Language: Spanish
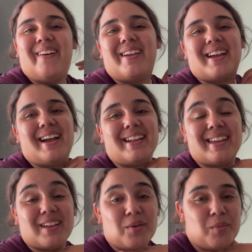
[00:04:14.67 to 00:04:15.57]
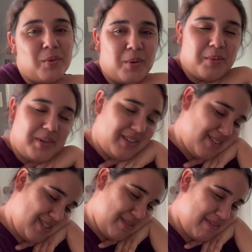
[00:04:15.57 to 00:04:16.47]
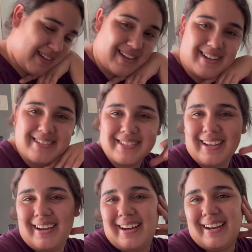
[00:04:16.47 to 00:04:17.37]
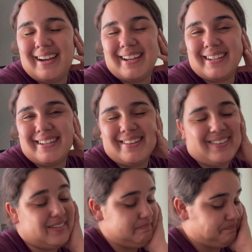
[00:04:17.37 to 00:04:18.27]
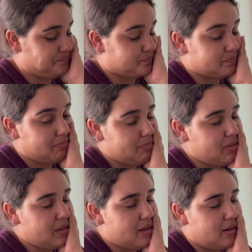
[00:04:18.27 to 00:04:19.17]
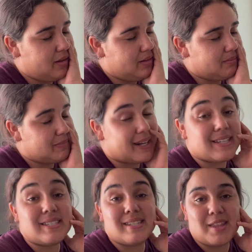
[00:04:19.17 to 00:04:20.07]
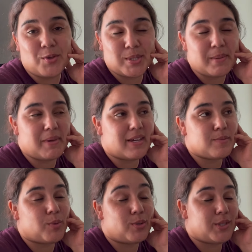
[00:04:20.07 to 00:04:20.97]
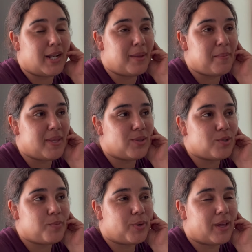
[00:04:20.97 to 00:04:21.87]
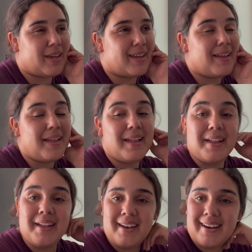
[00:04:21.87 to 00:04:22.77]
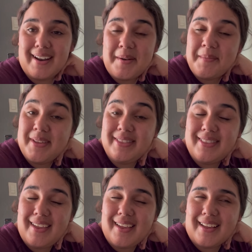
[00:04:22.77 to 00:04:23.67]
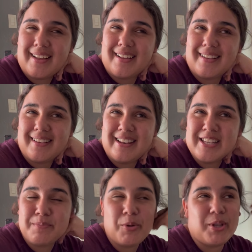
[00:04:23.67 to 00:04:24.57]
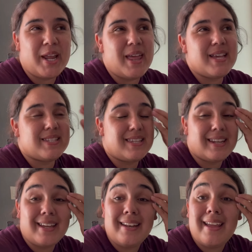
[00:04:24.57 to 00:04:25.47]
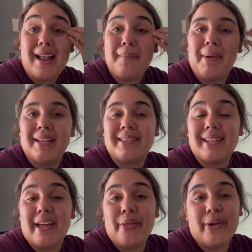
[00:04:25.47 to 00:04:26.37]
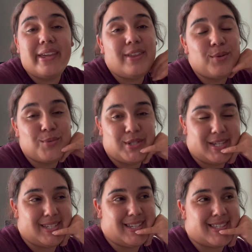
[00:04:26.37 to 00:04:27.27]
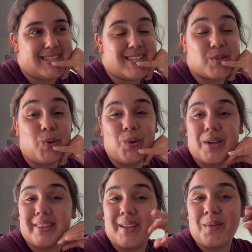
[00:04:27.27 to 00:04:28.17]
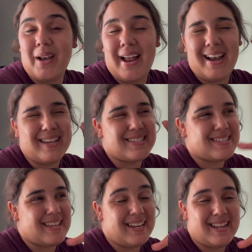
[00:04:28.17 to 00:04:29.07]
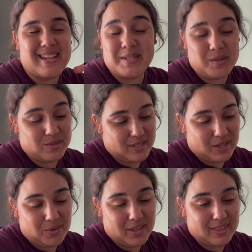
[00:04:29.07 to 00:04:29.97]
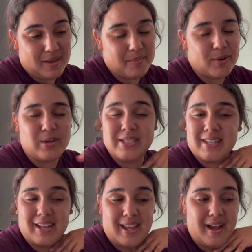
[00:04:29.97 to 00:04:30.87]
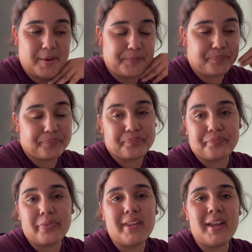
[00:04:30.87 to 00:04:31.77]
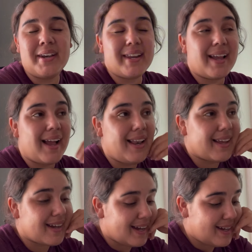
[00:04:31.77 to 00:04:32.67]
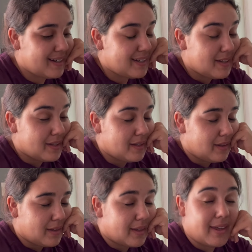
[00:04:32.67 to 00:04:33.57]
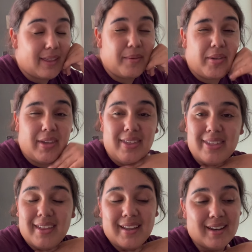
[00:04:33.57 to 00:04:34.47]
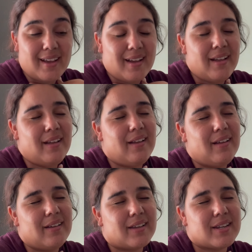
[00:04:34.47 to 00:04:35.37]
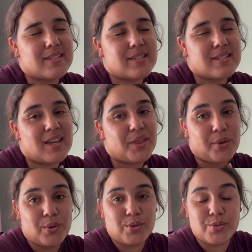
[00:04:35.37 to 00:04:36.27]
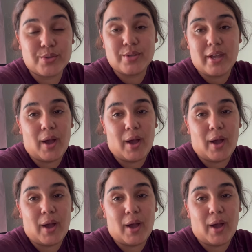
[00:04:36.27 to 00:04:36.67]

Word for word: Oigan, que como bobito bobitos matas. Ay, no. Gracias a Dios, amigas, por los alimentos, porque realmente les podría decir que ni al mandado he ido, muchachas. Es con lo que tengo en la alacena, ya se los dije ahorita, pero les quería recalcar. Quedé bien llena, gracias a Dios.